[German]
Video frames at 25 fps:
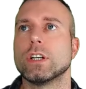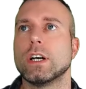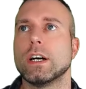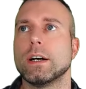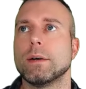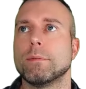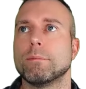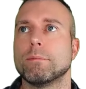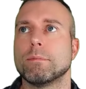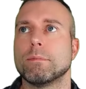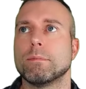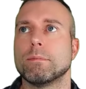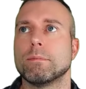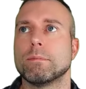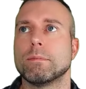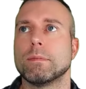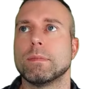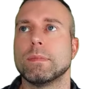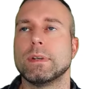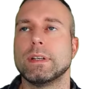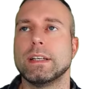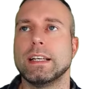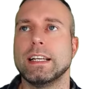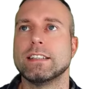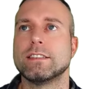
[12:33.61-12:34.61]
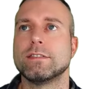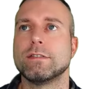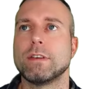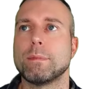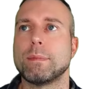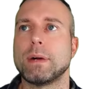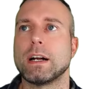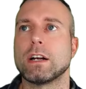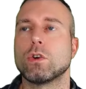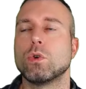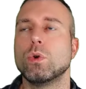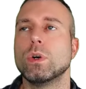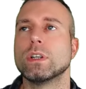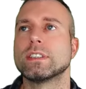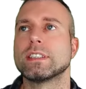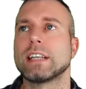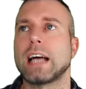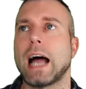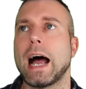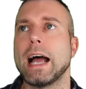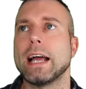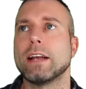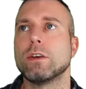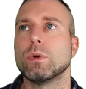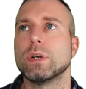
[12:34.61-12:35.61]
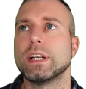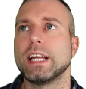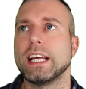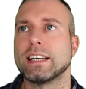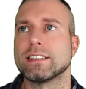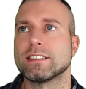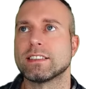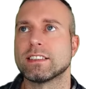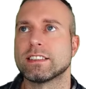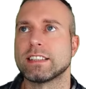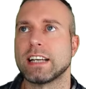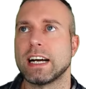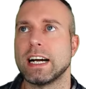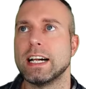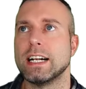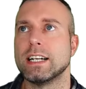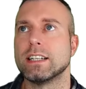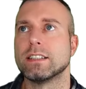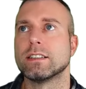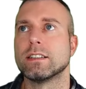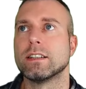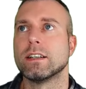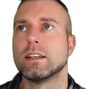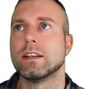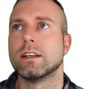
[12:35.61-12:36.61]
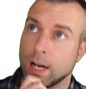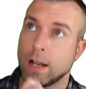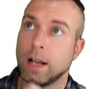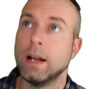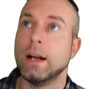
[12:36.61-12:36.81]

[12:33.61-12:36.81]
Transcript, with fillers: ähm, lesen wir mal kurz rein, nur die ersten Zeilen.